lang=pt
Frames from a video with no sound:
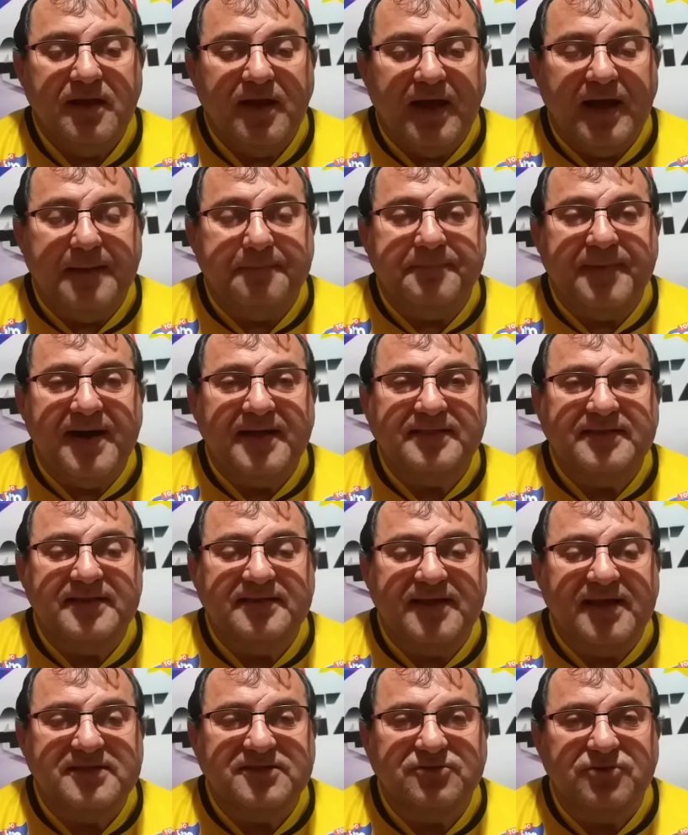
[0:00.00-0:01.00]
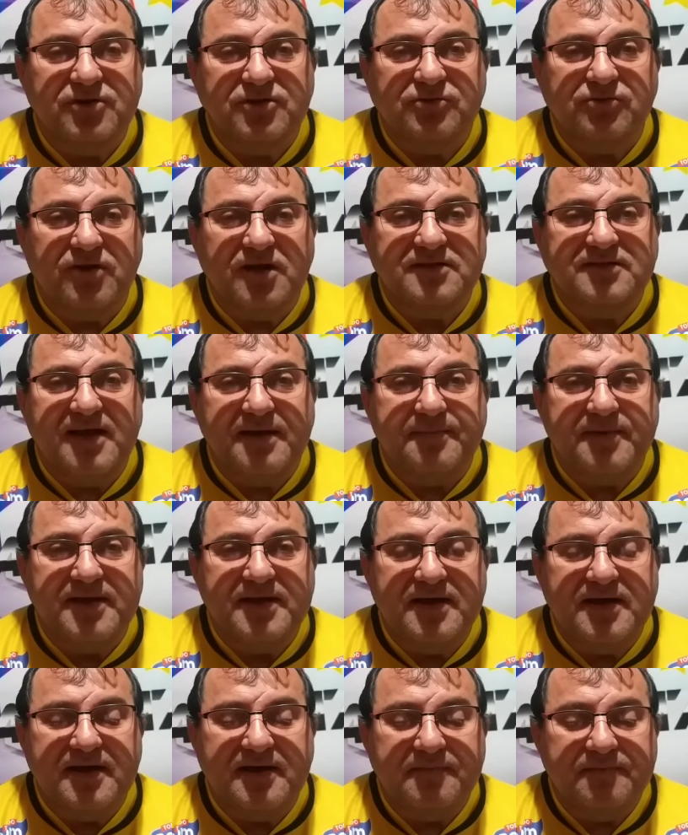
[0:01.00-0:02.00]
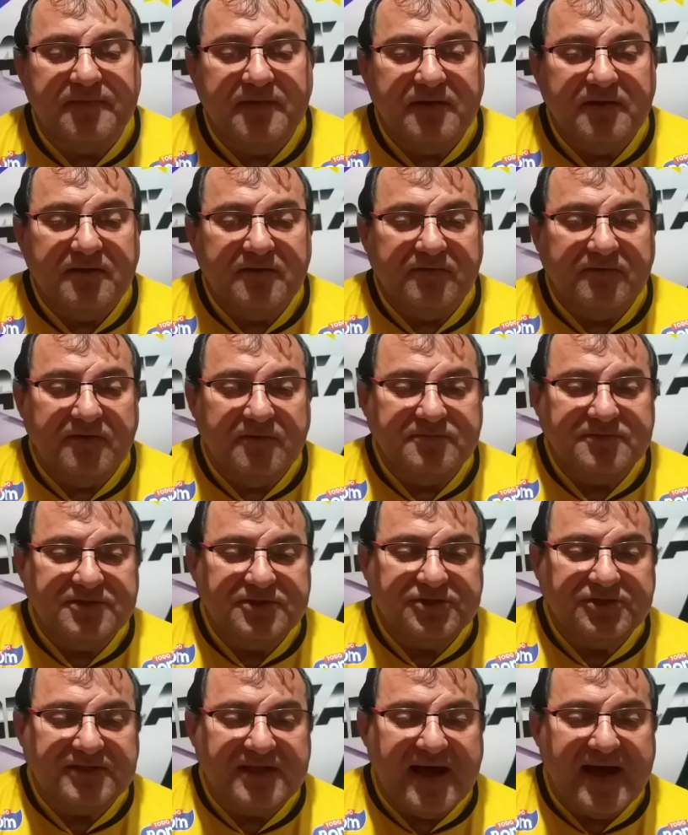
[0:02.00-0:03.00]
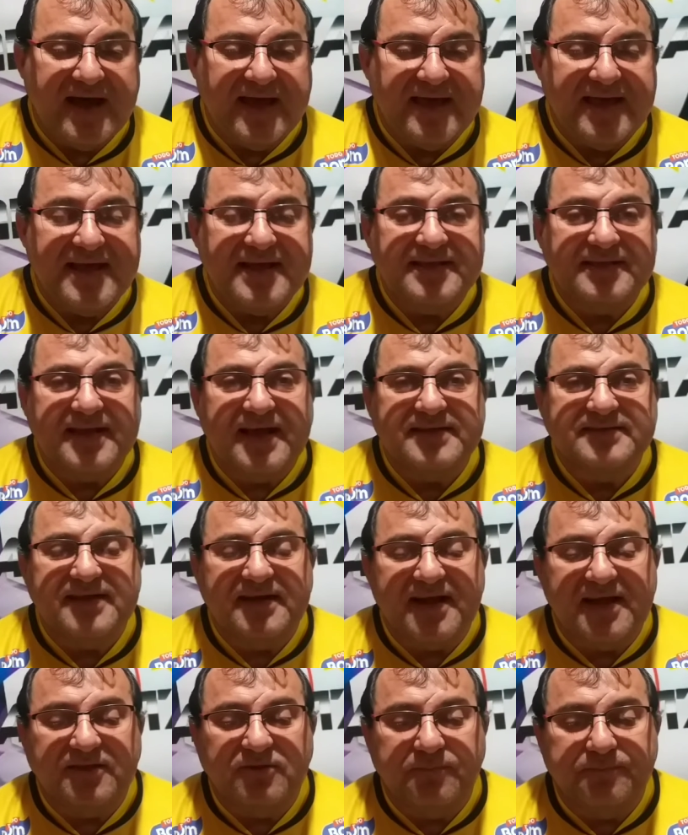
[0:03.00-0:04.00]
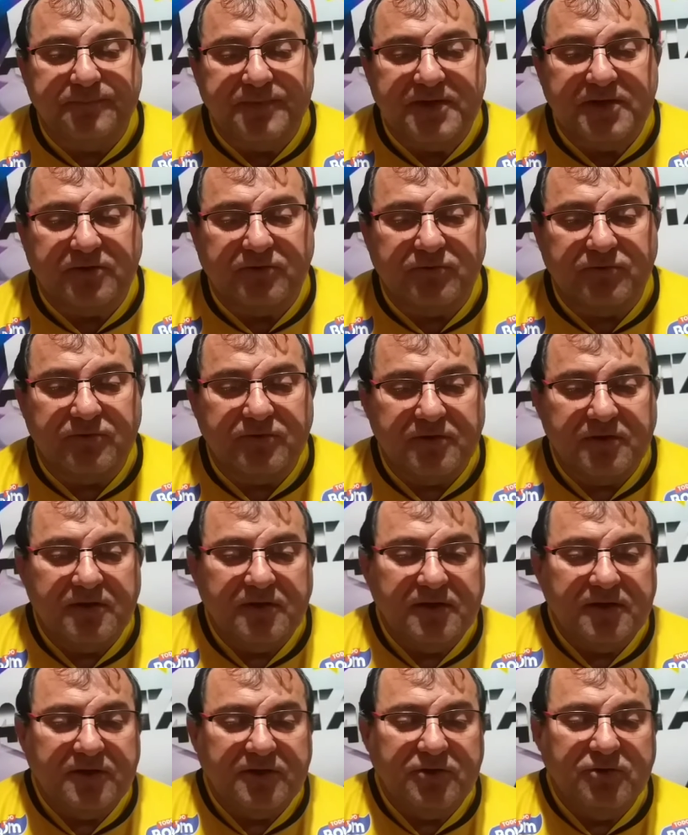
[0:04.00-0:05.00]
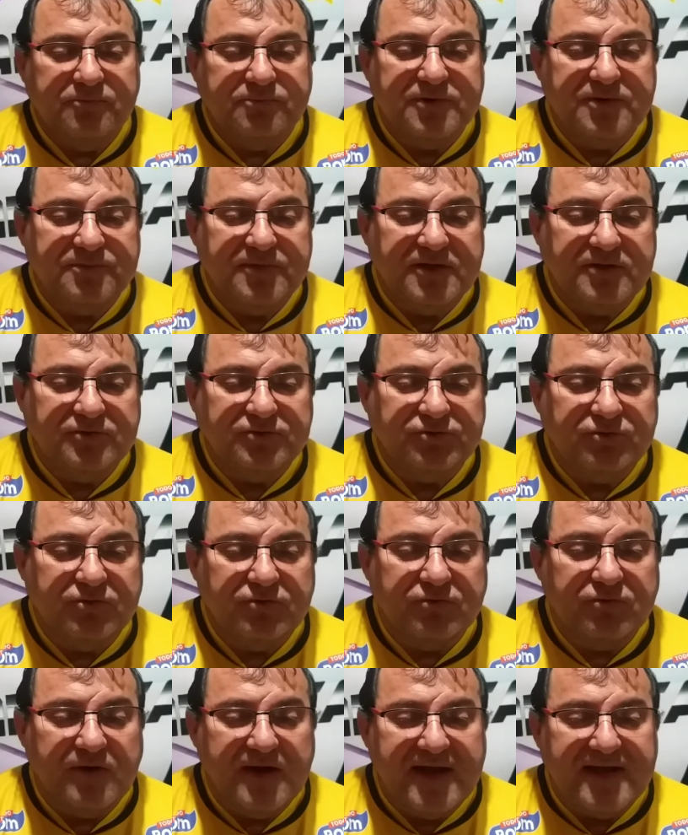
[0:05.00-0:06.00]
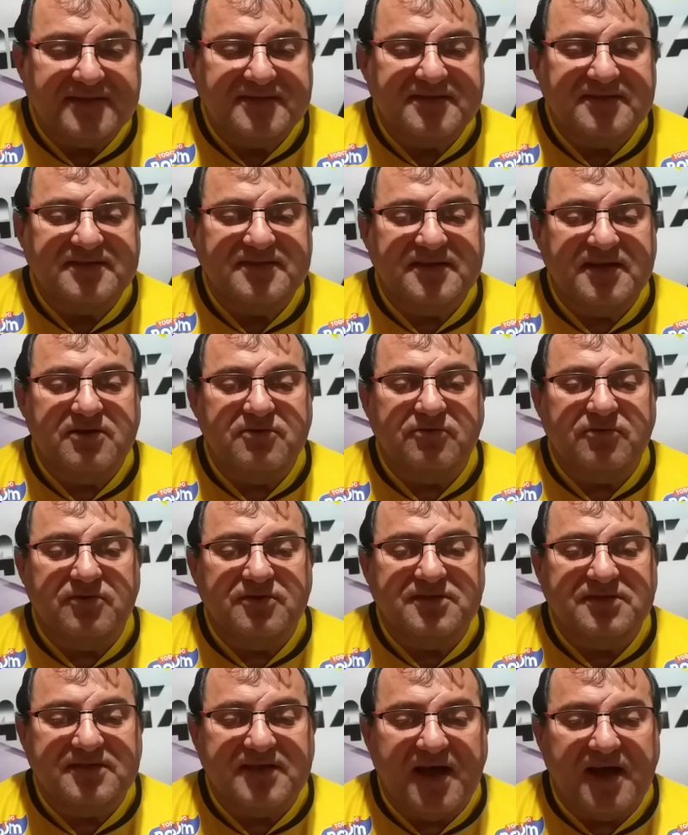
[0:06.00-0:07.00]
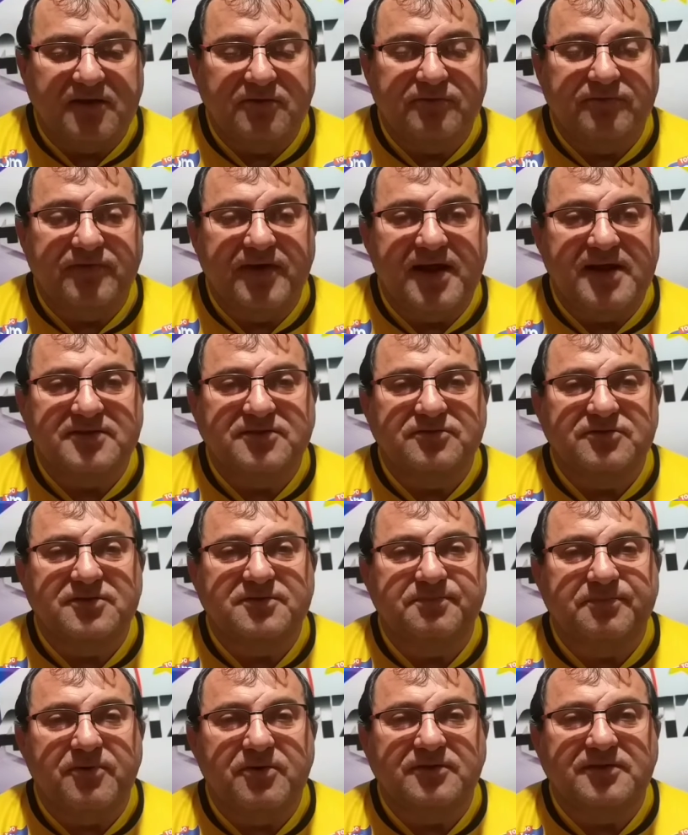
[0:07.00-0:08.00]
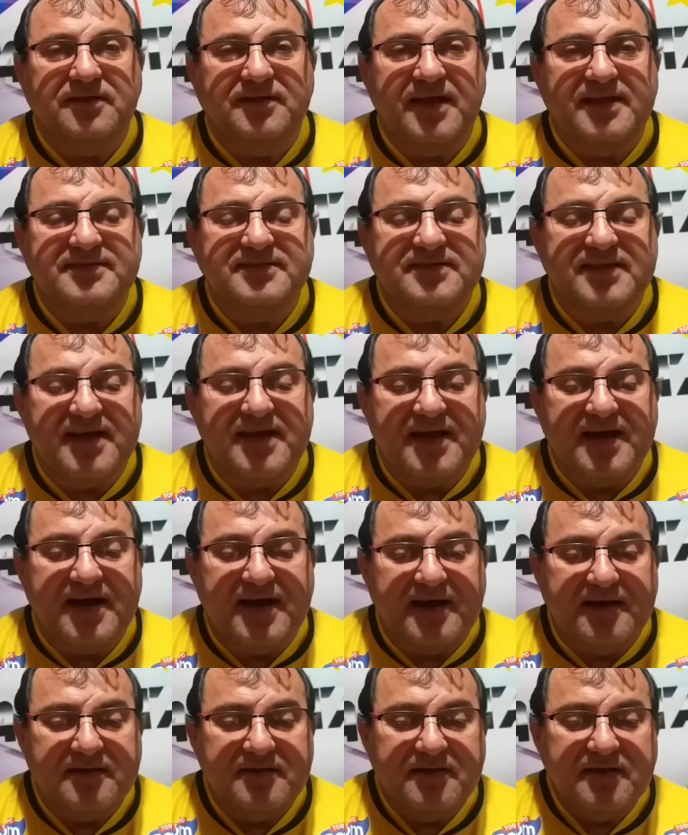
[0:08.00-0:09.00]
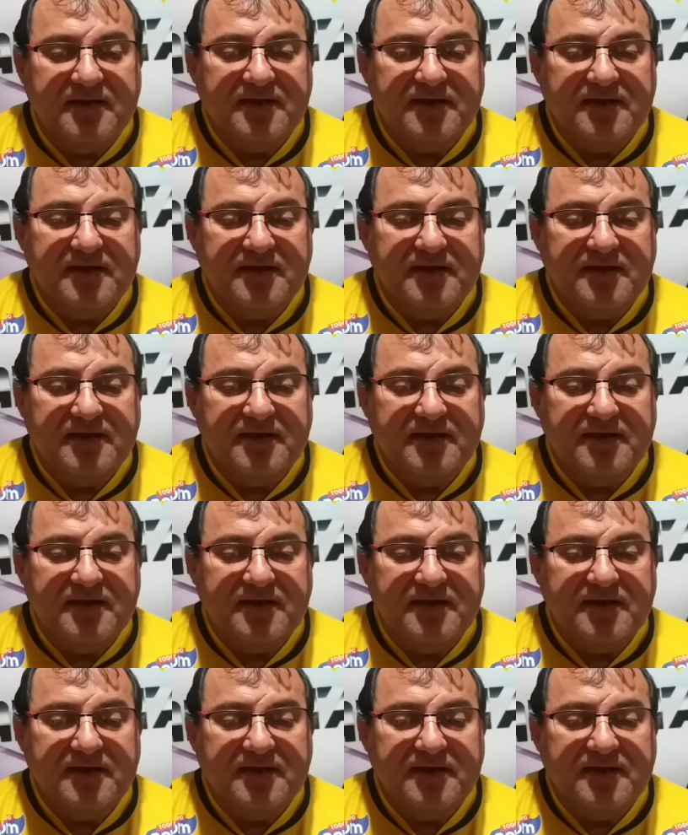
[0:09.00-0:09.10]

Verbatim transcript: A partir das 8 horas da manhã, vamos estar em Nazaré do Pico. E o primeiro jogo é São Gonçalo versus Ponta da Serra.